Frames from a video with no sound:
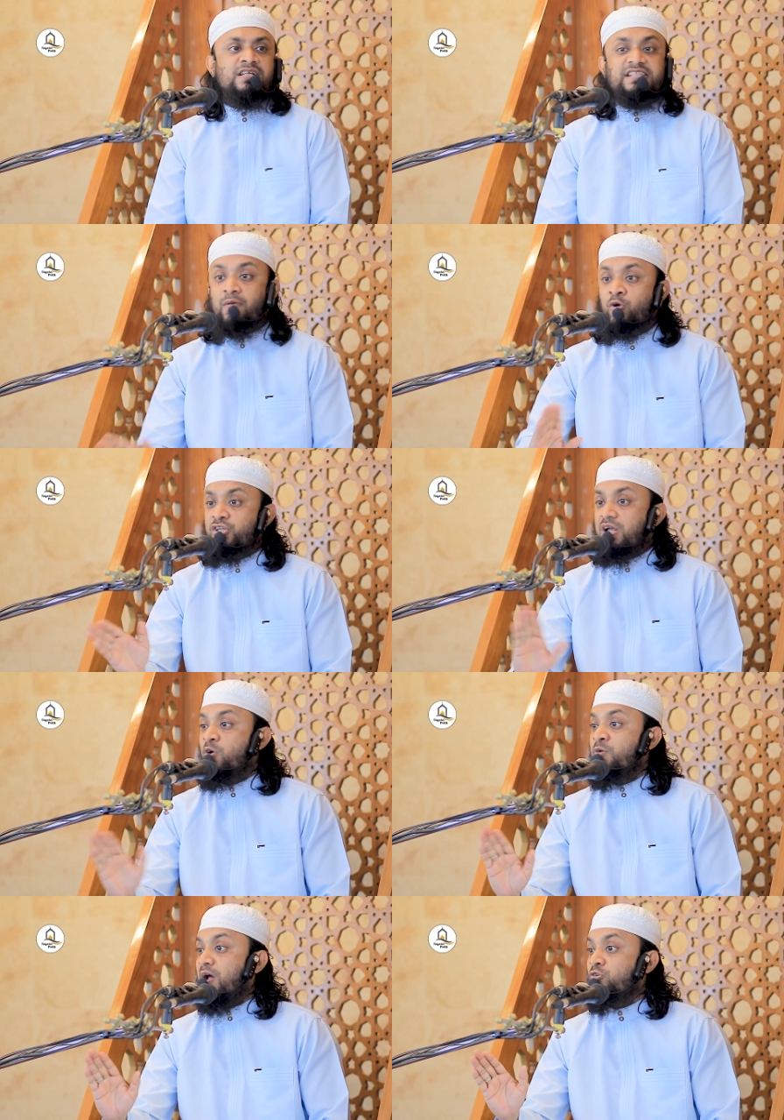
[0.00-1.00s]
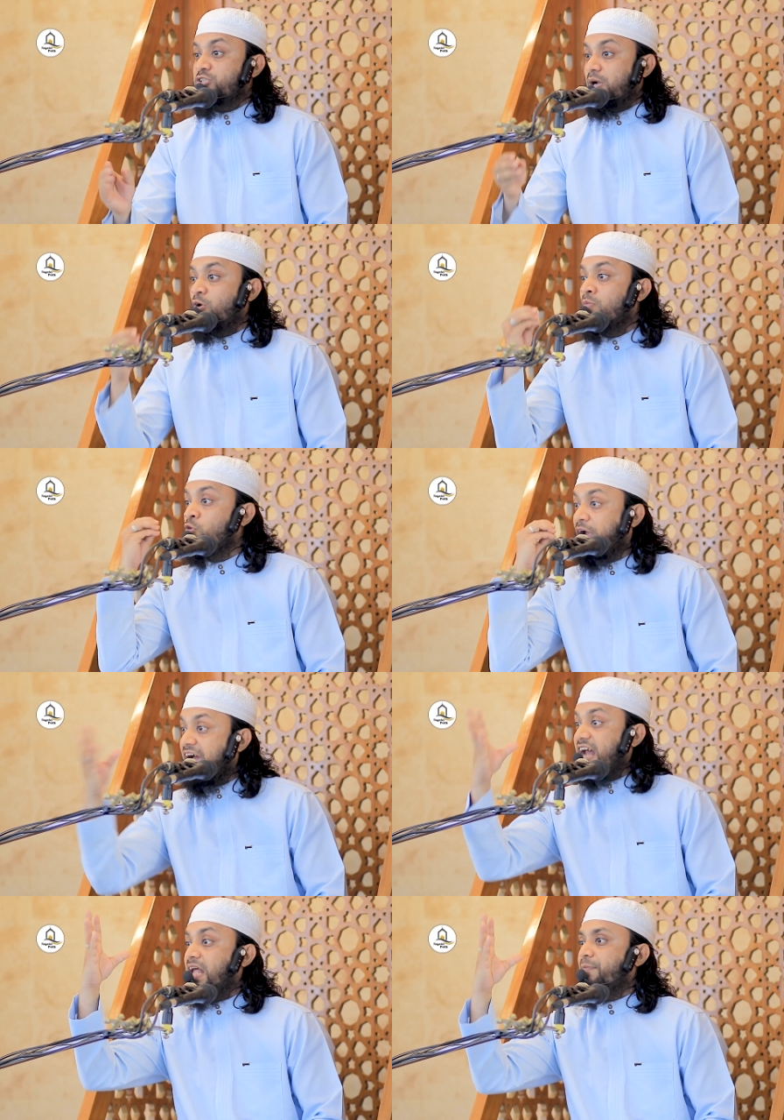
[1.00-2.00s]
যেমন তেমন মানুষকে বল
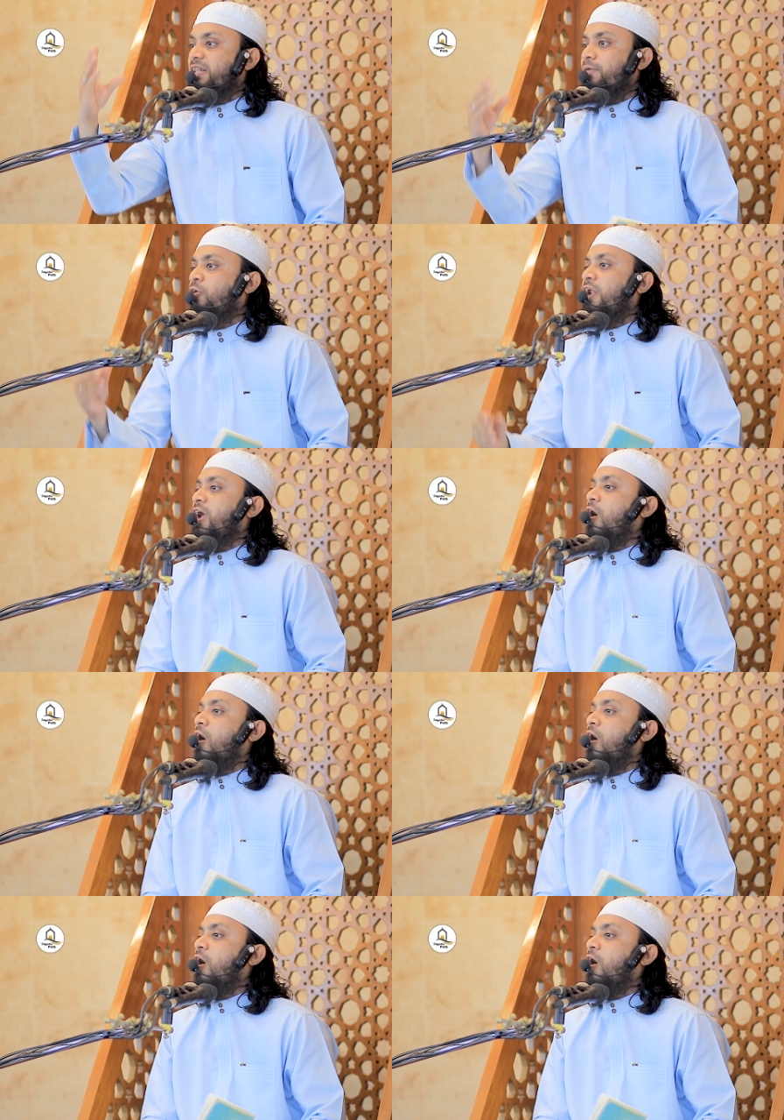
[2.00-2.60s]
মুখের দাবিতে বললে